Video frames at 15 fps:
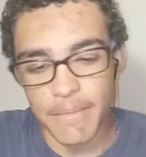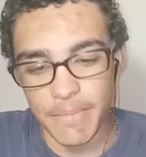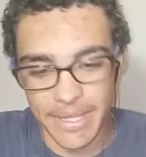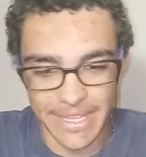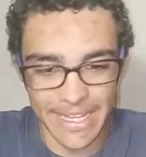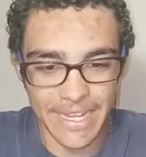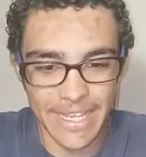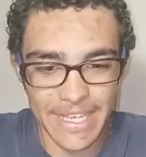Porque
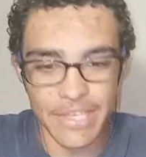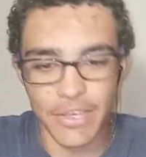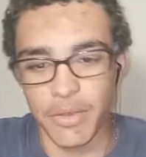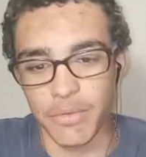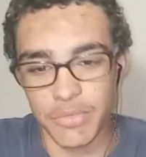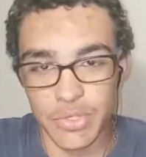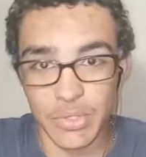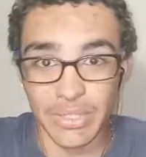tá aqui, ó.
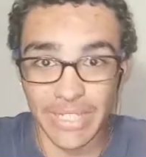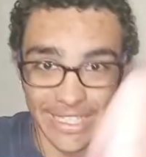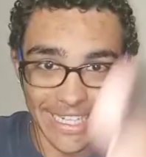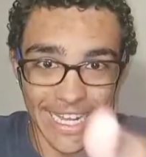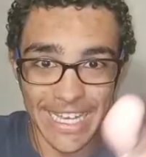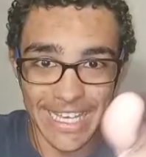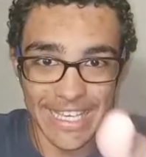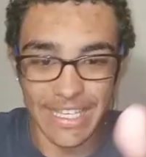O celular tá
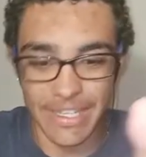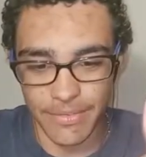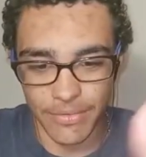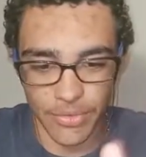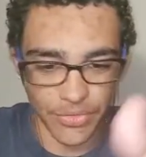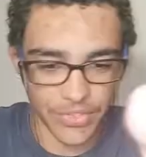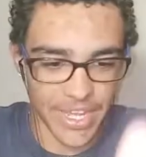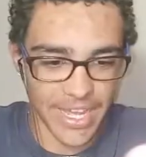aqui, não
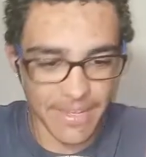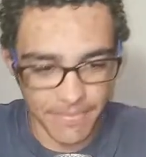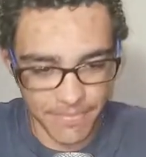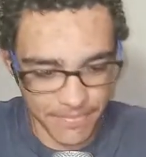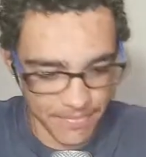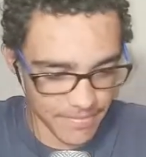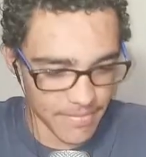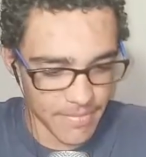tá?
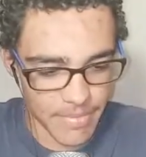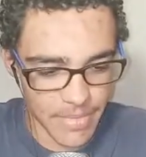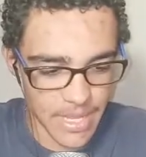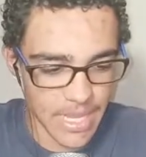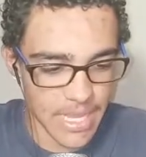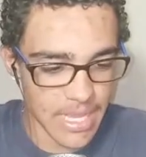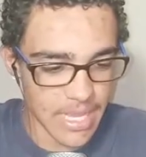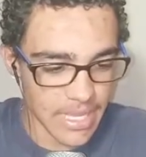
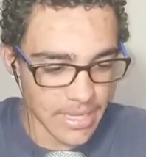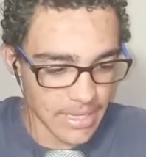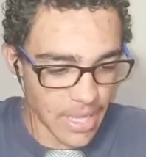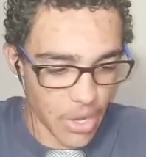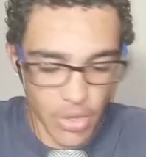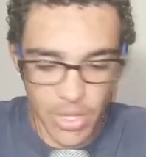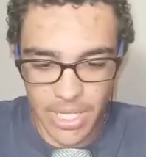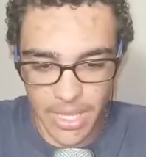Tá
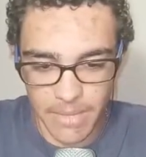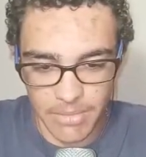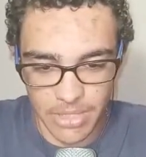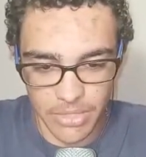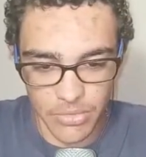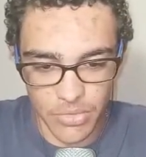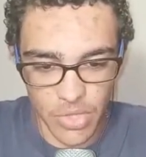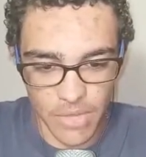ok, mano.
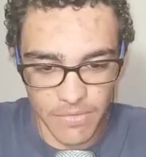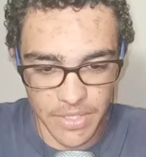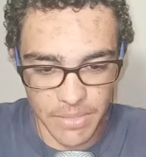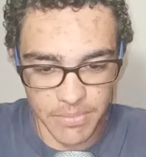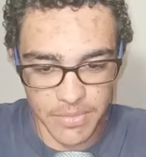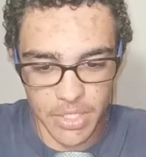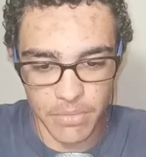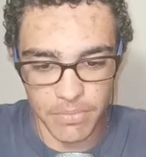Só vamos,
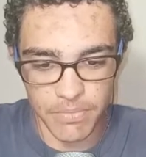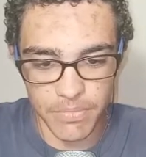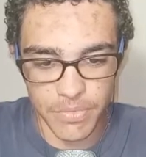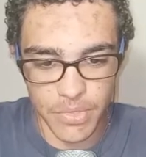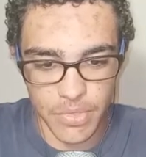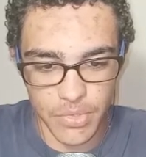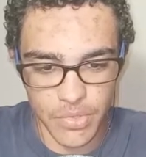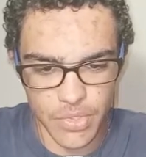então.
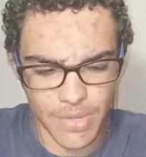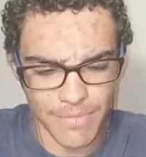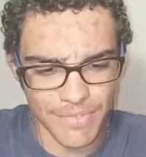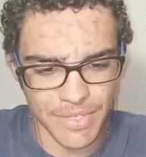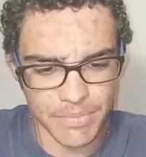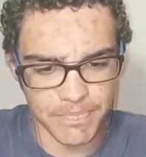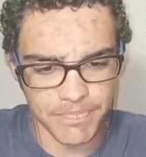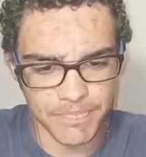Só
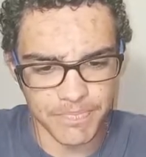vamos.